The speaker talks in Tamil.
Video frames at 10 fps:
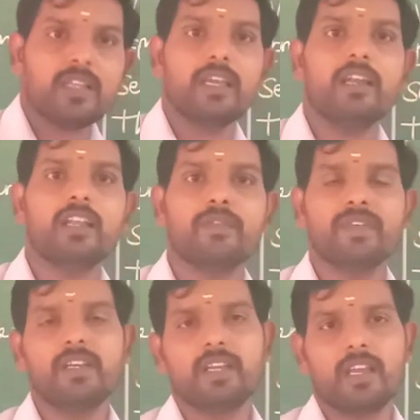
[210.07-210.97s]
அந்த எலக்ட்ரிக்
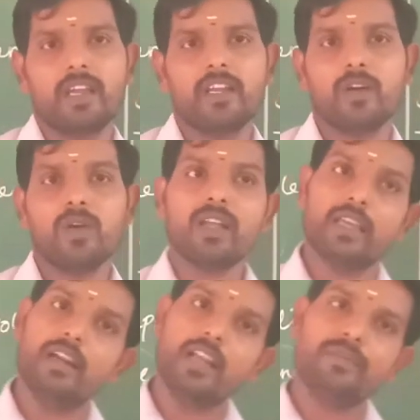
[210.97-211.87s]
ஃபீல்டு கிரியேட் ஆகும் அந்த
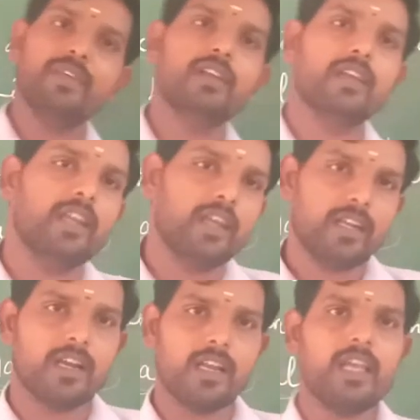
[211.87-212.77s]
எலக்ட்ரிக் ஃபீல்டு
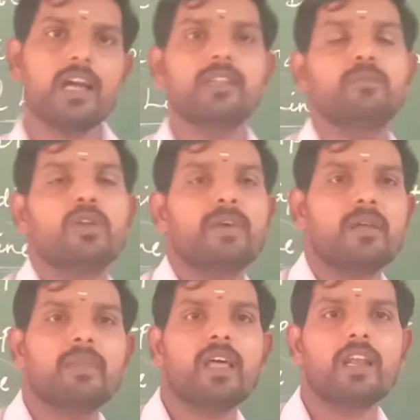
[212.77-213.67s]
கிரியேட் ஆனாலே அது மூலமாக
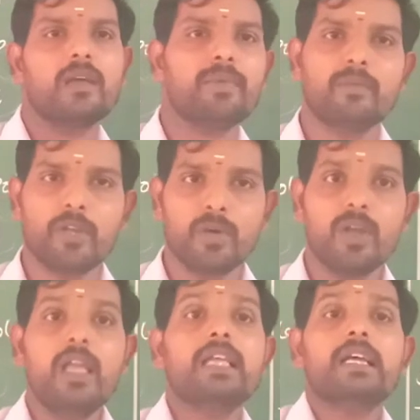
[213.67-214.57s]
நம்மளால் என்ன பண்ண முடியும்
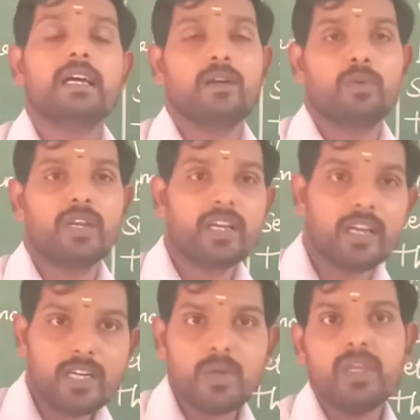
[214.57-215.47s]
ஒரு
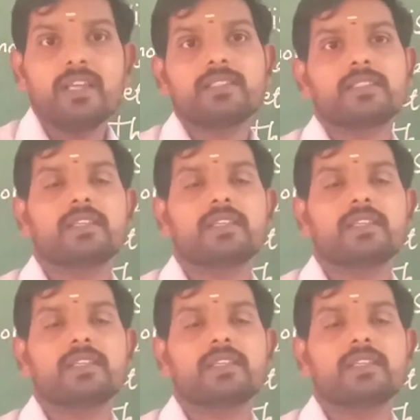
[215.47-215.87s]
கண்டினியூஸ்